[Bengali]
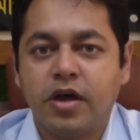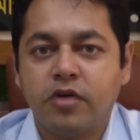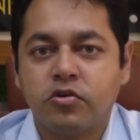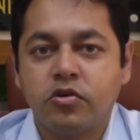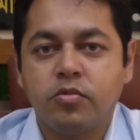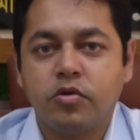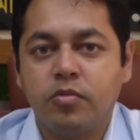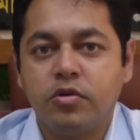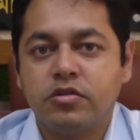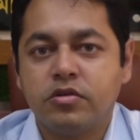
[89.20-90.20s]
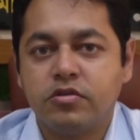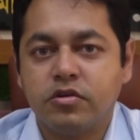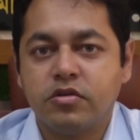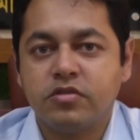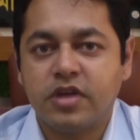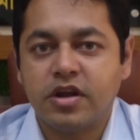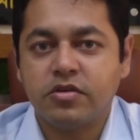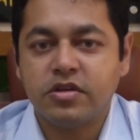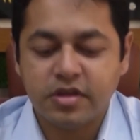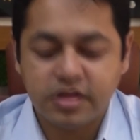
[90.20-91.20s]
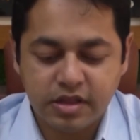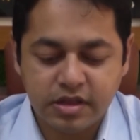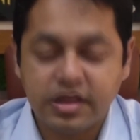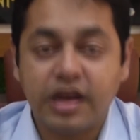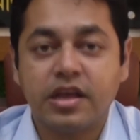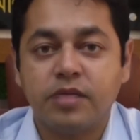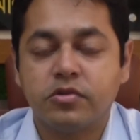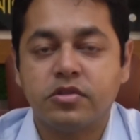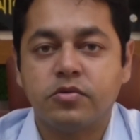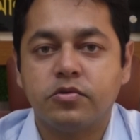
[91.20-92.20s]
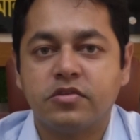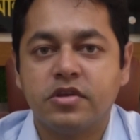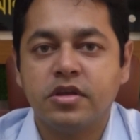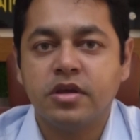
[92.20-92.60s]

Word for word: ভাঙন কবলিত জনগণ যারা রয়েছে তাদের তালিকাভুক্তি করছি